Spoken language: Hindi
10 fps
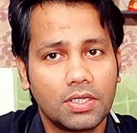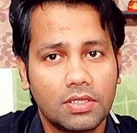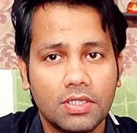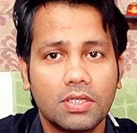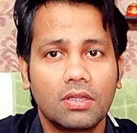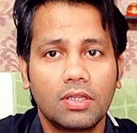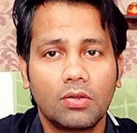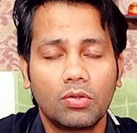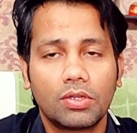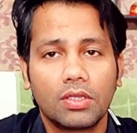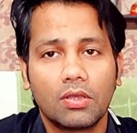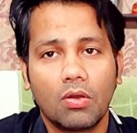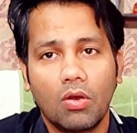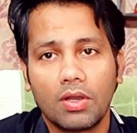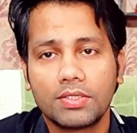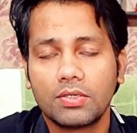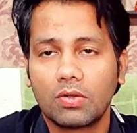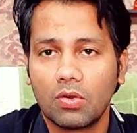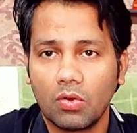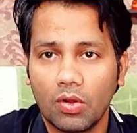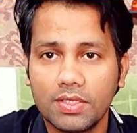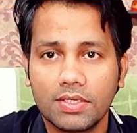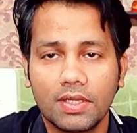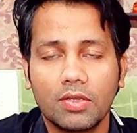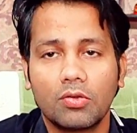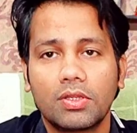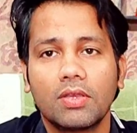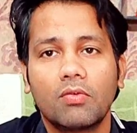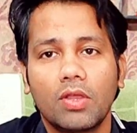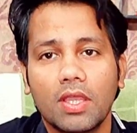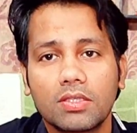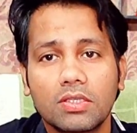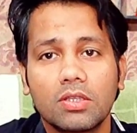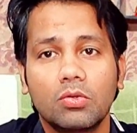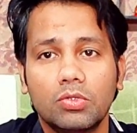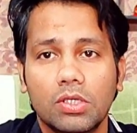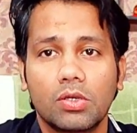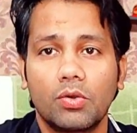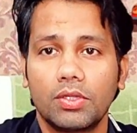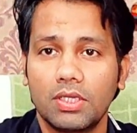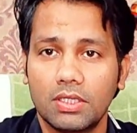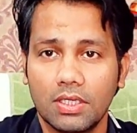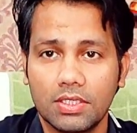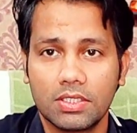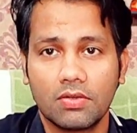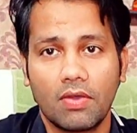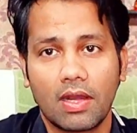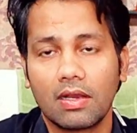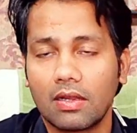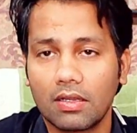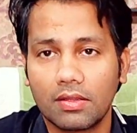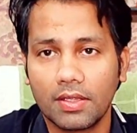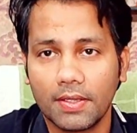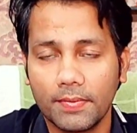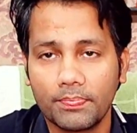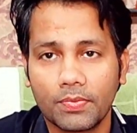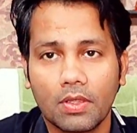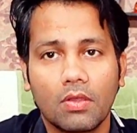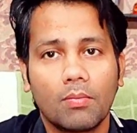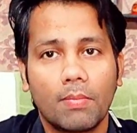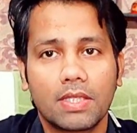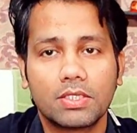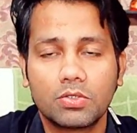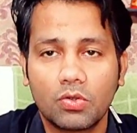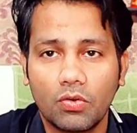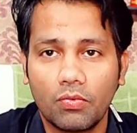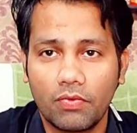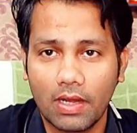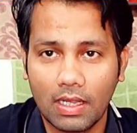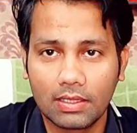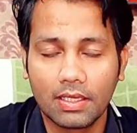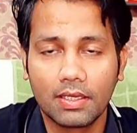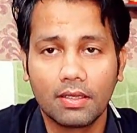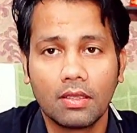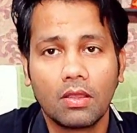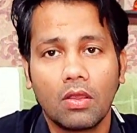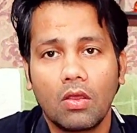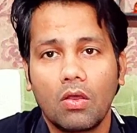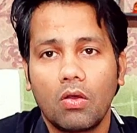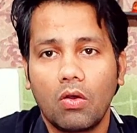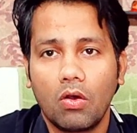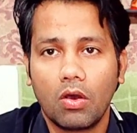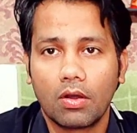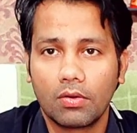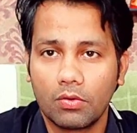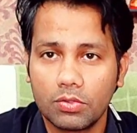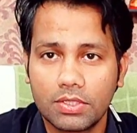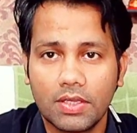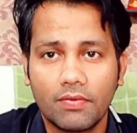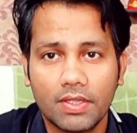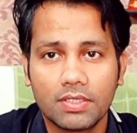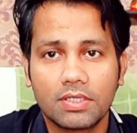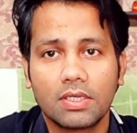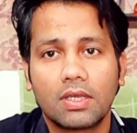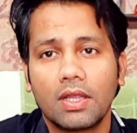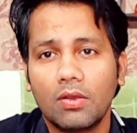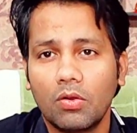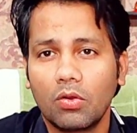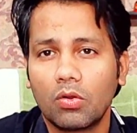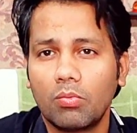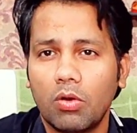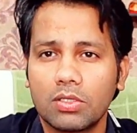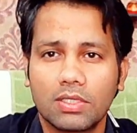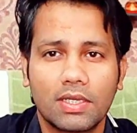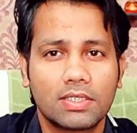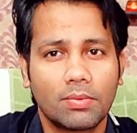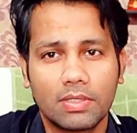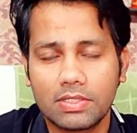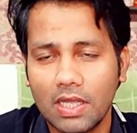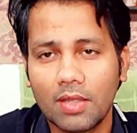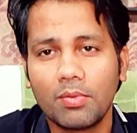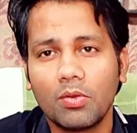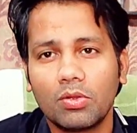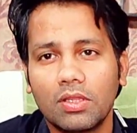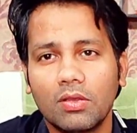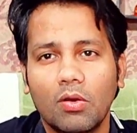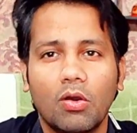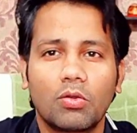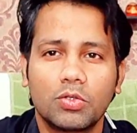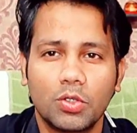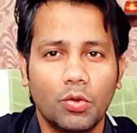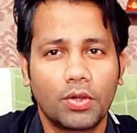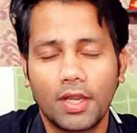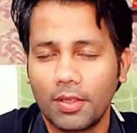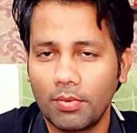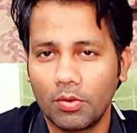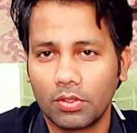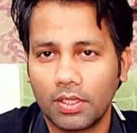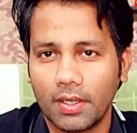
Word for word: इतनी जल्दी होती हैं और जिनको नॉलेज नहीं होती है वो एक से दूसरे को इतनी तेज़ी से वायरल करते हैं मैसेज को फैलाते हैं और उसकी वजह से कई लोगों को बहुत सारी समस्याएं भी होती हैं और कुछ लोग ठीक भी होते